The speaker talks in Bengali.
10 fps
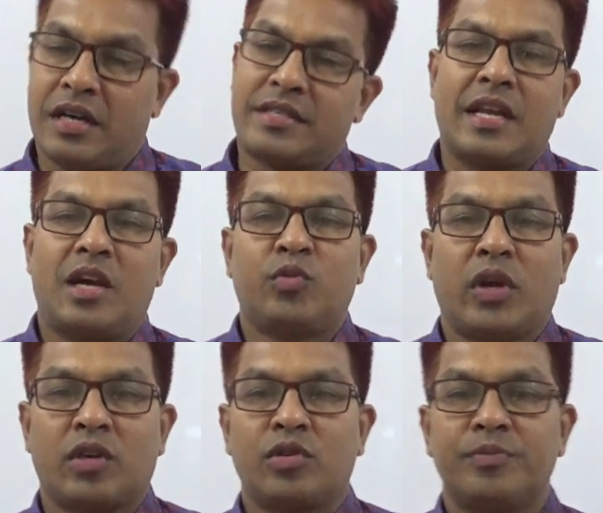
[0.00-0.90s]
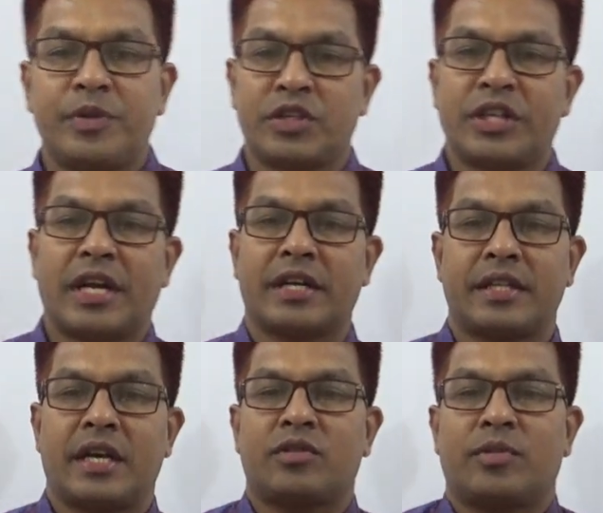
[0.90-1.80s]
আসসালামু আলাইকুম প্রিয়
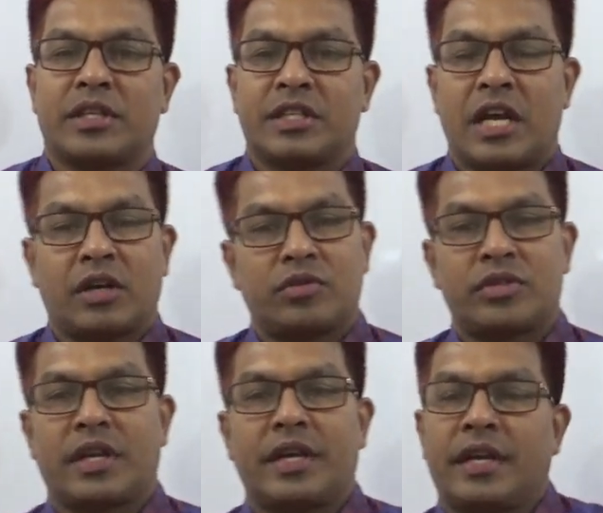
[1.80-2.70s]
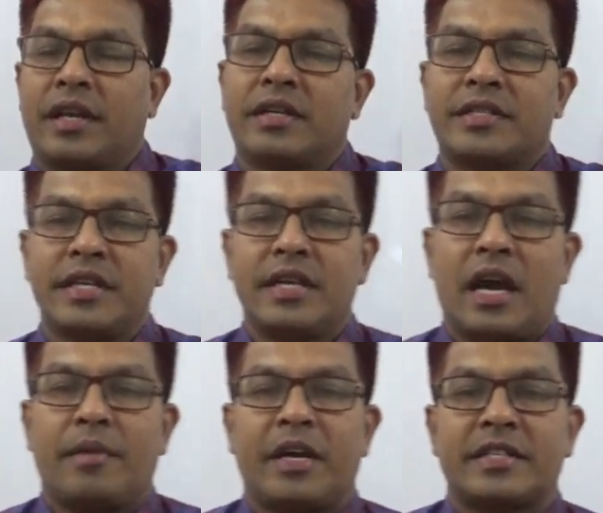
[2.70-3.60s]
শিক্ষার্থীরা তোমাদের স্বাগত জানাই এই ক্লাসে
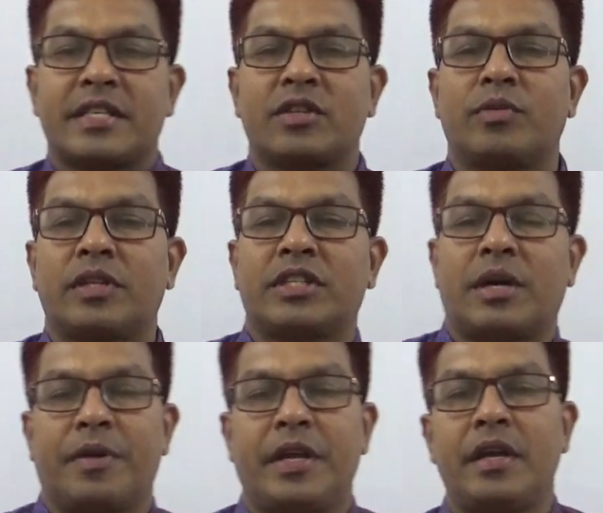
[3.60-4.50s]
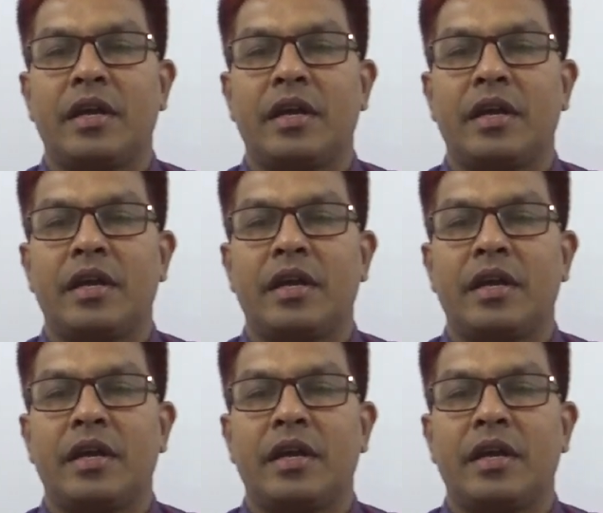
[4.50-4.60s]
আমি আজকে তোমাদের সামনে